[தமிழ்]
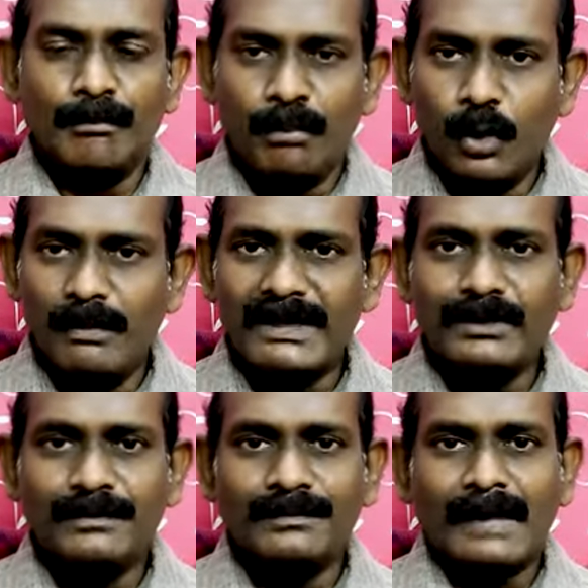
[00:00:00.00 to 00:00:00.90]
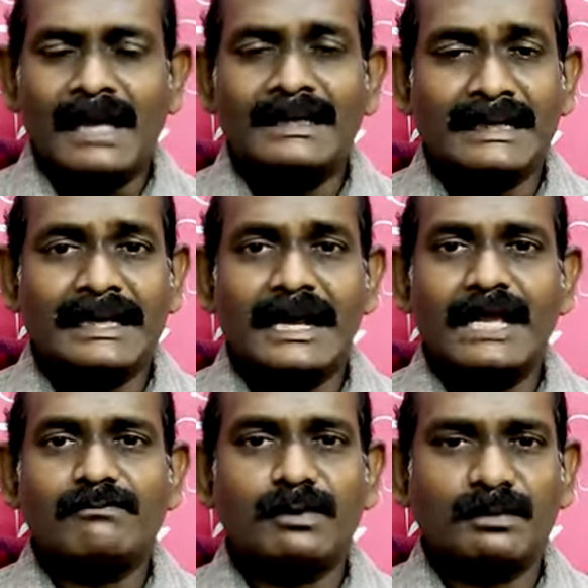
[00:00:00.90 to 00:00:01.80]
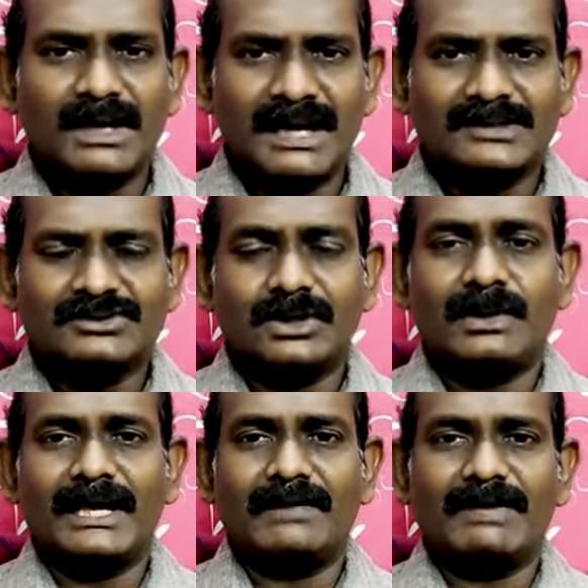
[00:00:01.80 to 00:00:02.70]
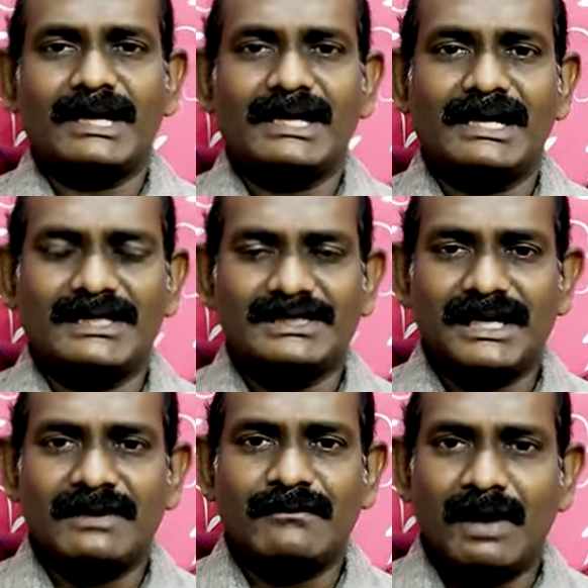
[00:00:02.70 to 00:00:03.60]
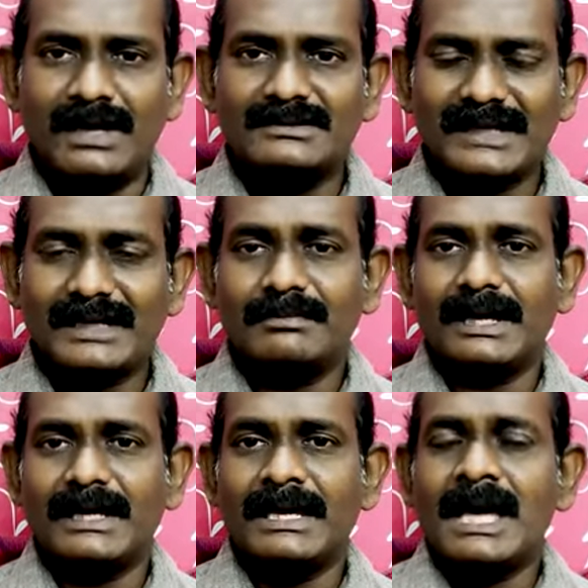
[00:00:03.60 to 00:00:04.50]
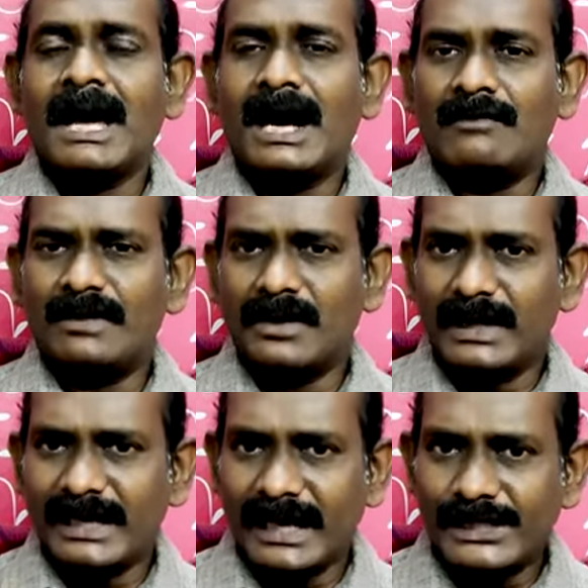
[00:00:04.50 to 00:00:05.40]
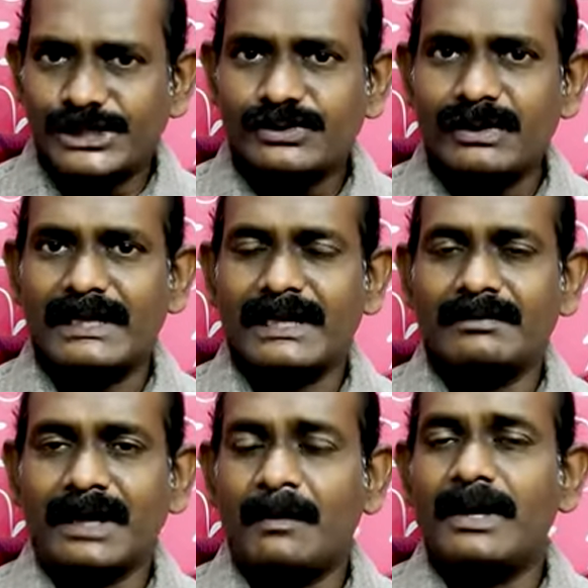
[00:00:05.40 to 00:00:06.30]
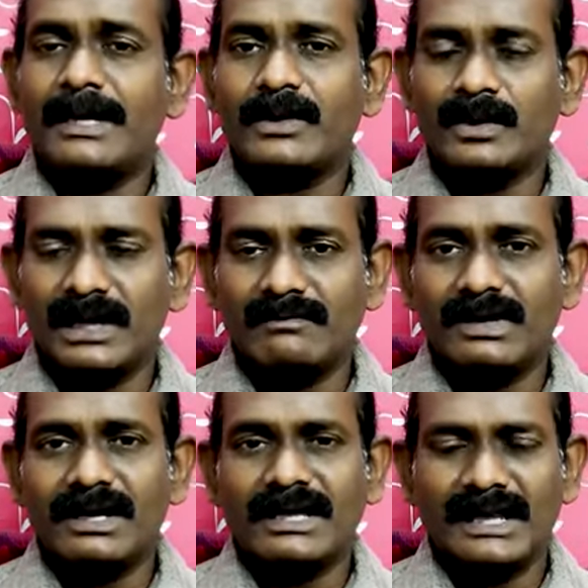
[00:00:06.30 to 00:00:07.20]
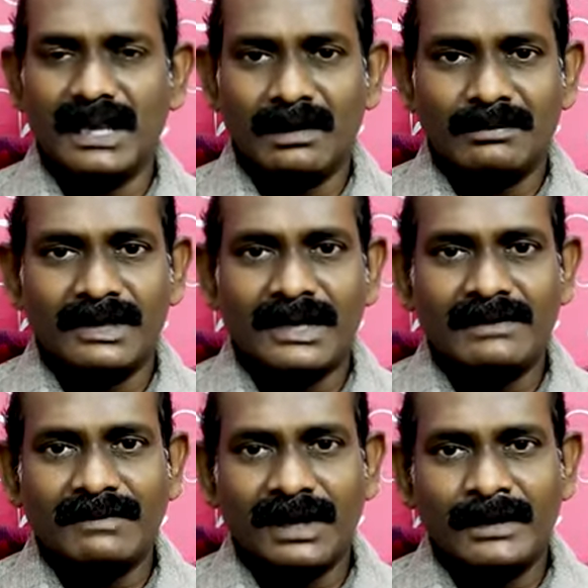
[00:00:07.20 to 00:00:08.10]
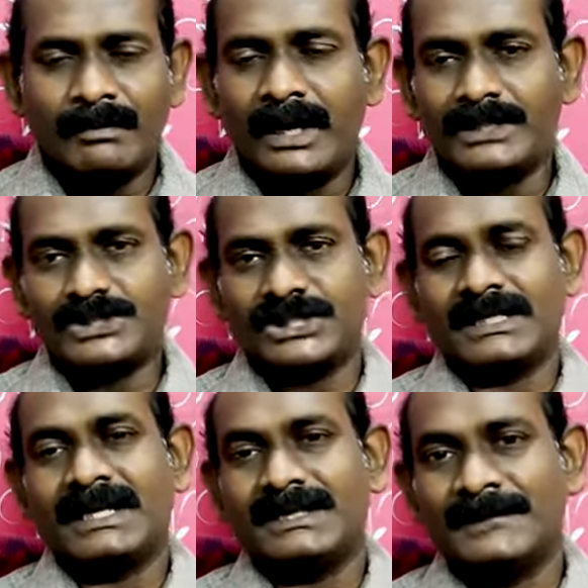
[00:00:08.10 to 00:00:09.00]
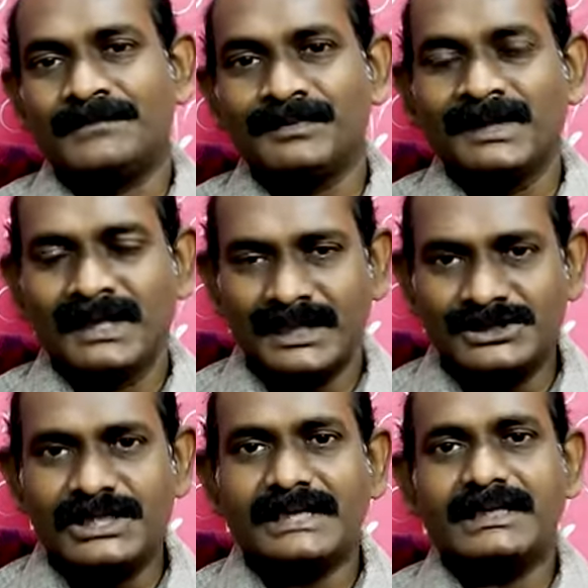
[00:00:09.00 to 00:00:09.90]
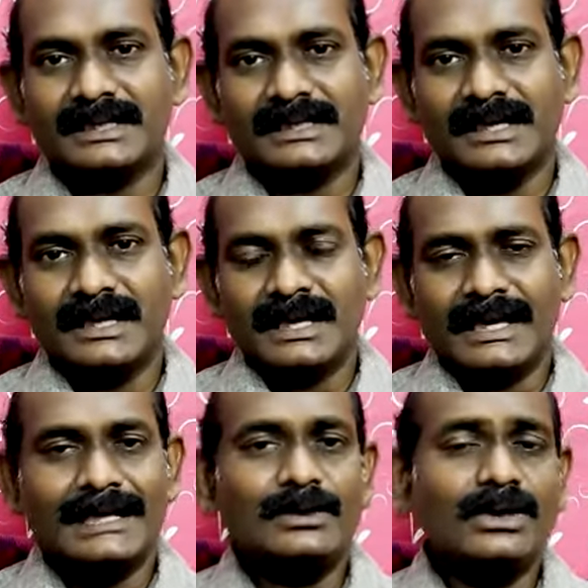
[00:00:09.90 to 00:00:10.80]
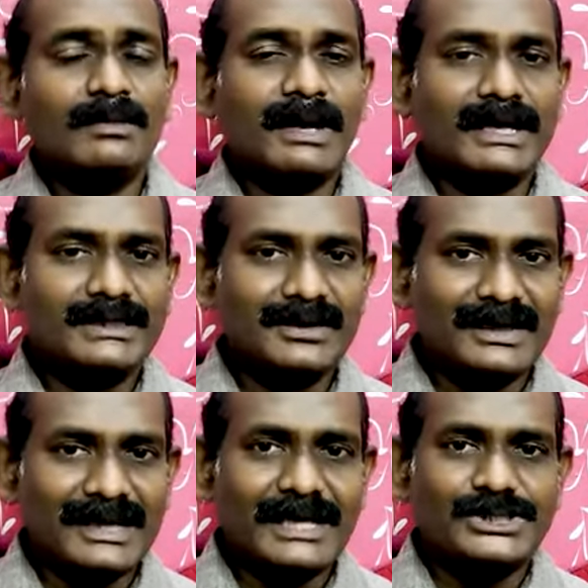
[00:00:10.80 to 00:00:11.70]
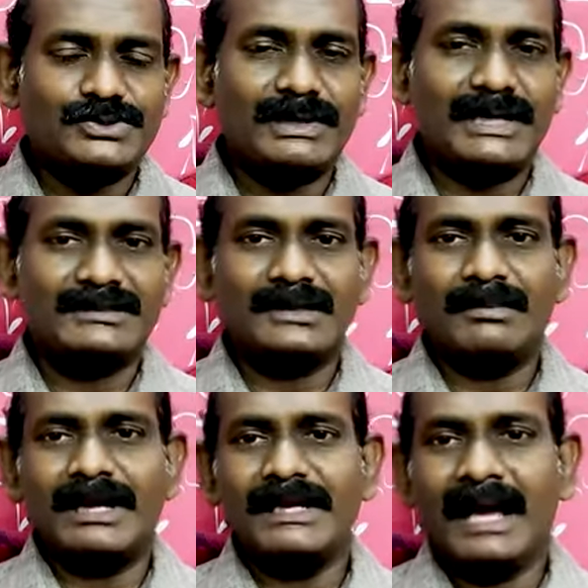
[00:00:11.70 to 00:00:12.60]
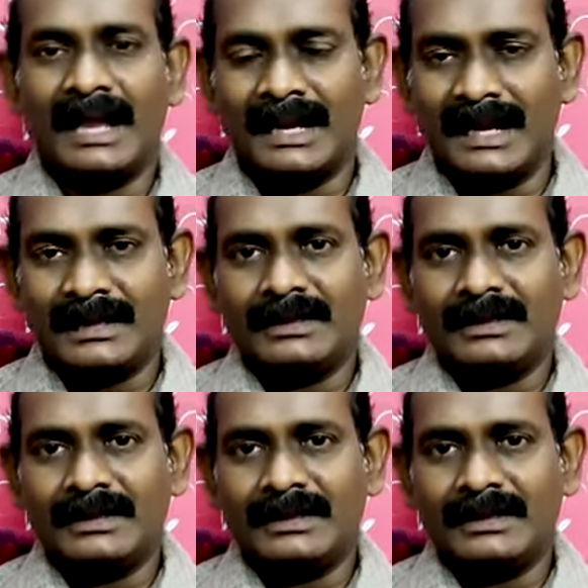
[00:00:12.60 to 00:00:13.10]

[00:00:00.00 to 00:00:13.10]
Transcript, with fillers: பூமியும் அதன் நிறைவும் கர்த்தருடையவைகள் என்கிற வார்த்தையின்படி அவருடைய ஐஸ்வர்யம் நம்முடைய குறைவுகளை எல்லாம் நிறைவாய் மாற்றுகிறது இன்றைக்கு இன்னொரு மனிதனுடைய ஐஸ்வர்யத்தின்படி அல்ல